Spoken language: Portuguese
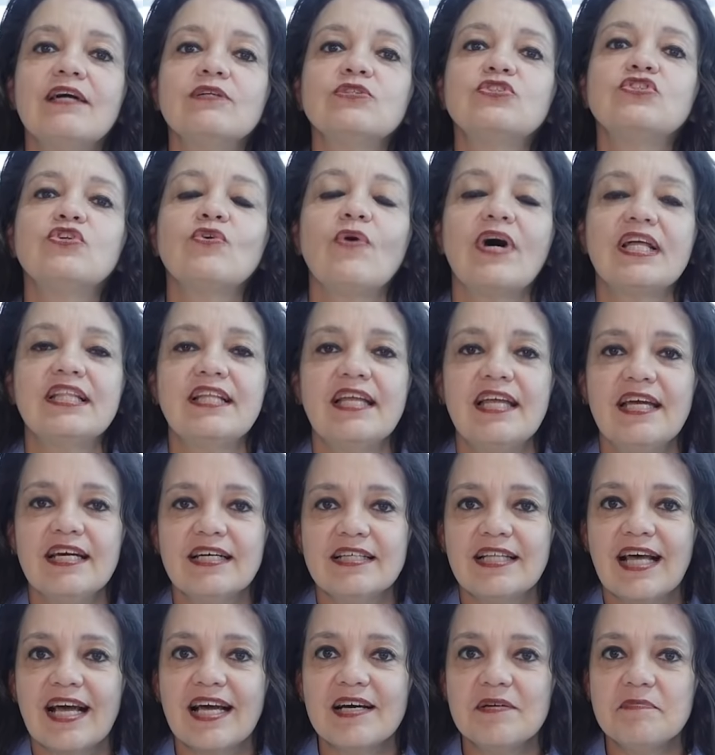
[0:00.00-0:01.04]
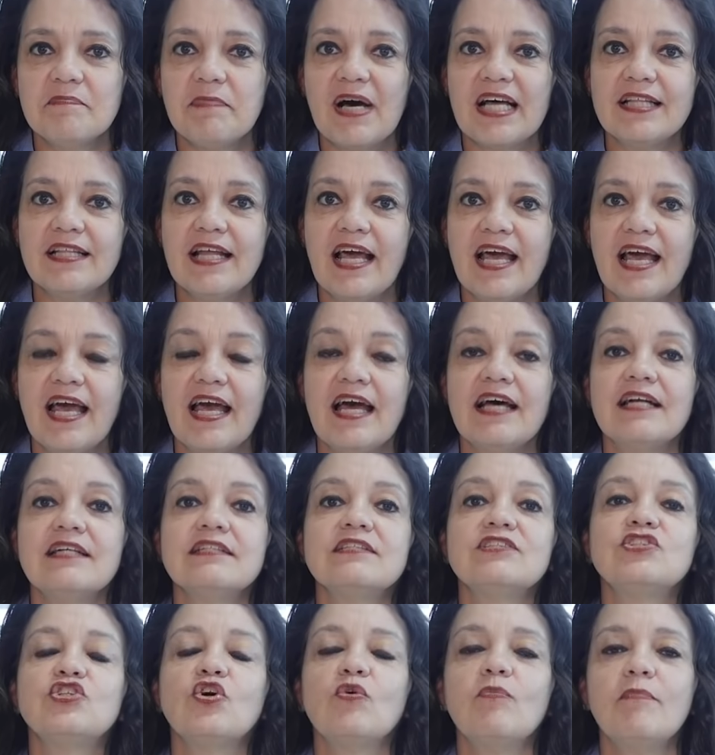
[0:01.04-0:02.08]
eu sou Adriana Campaner,
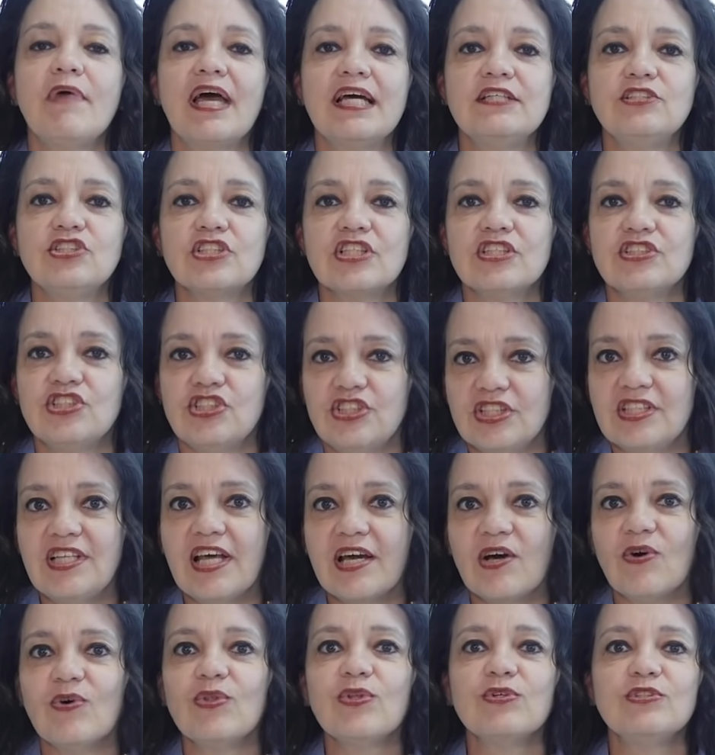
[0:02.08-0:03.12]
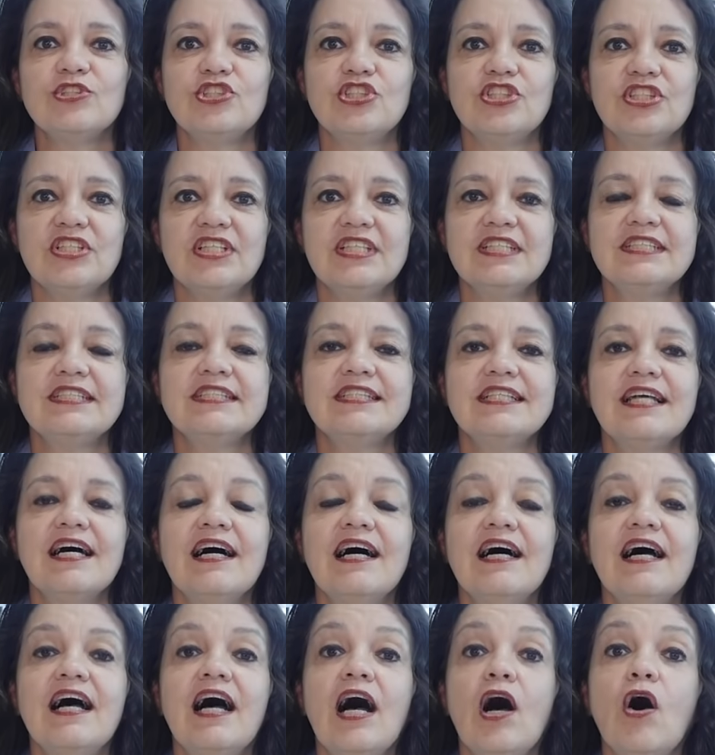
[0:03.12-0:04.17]
sou médica
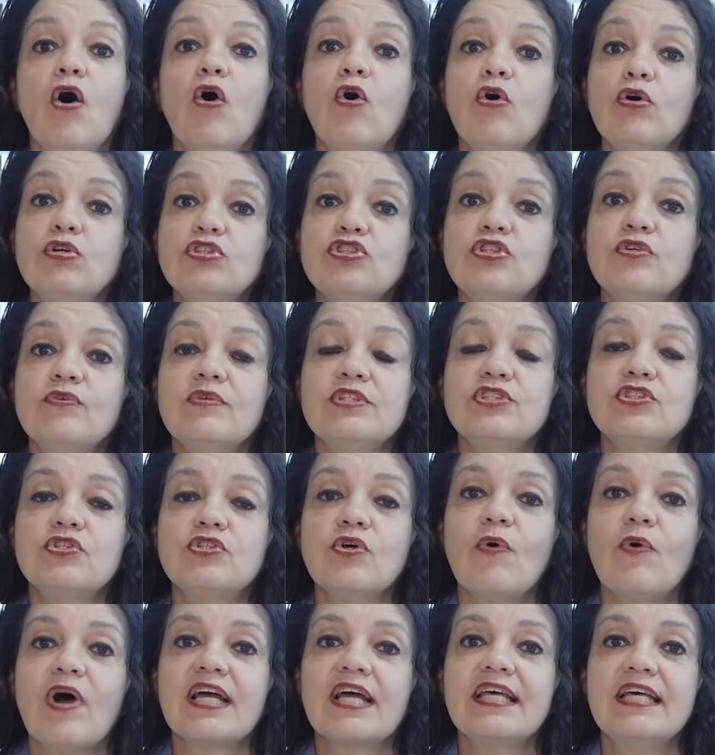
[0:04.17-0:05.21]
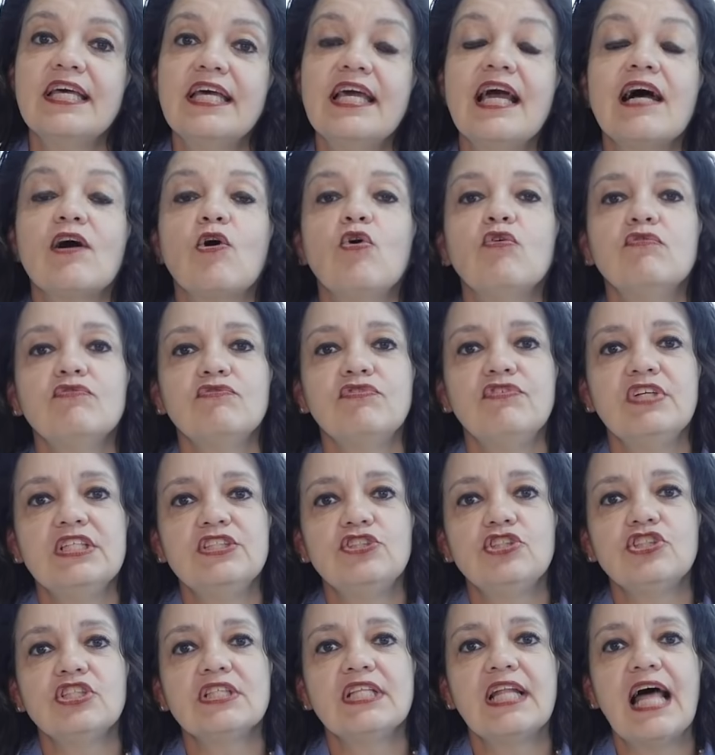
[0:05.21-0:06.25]
ginecologista. Hoje eu estou aqui a
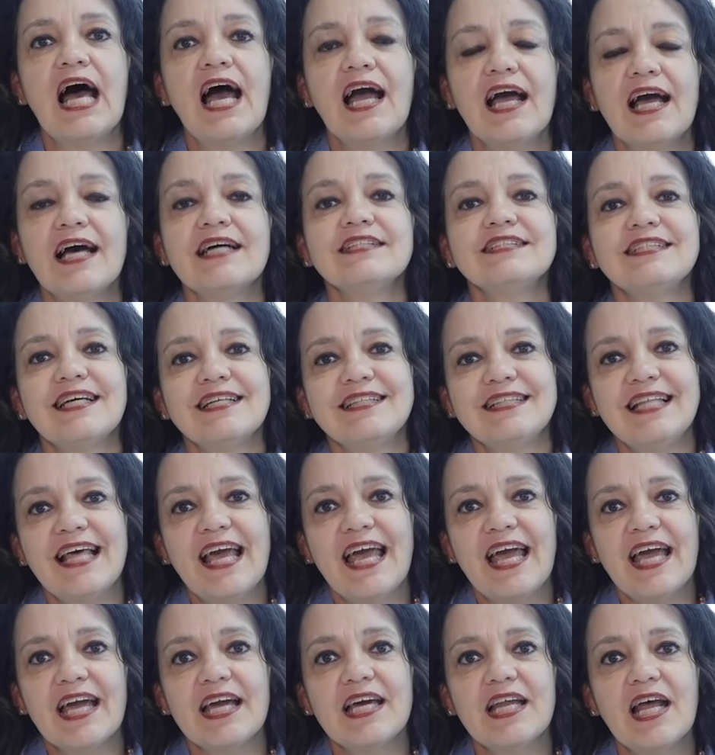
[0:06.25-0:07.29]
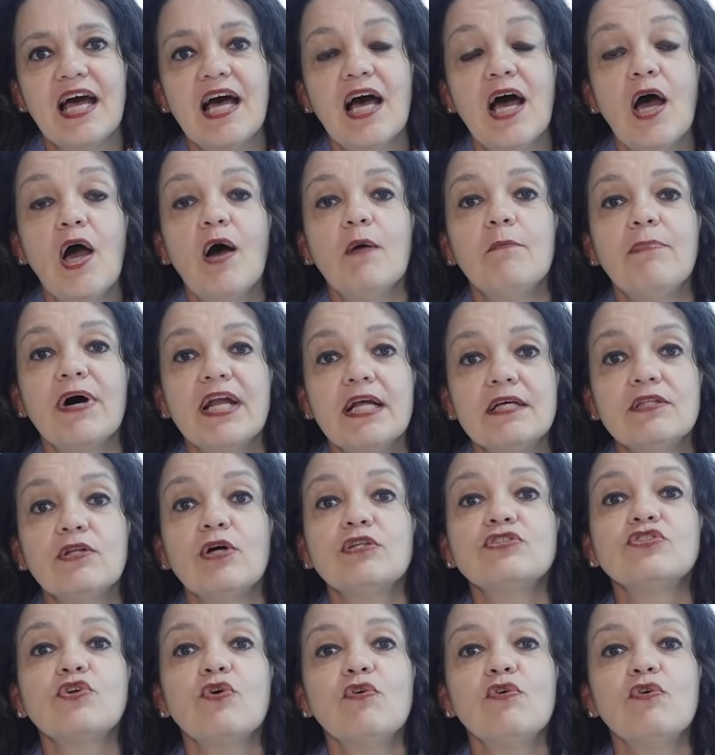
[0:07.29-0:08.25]
convite da Casa Tegra para nós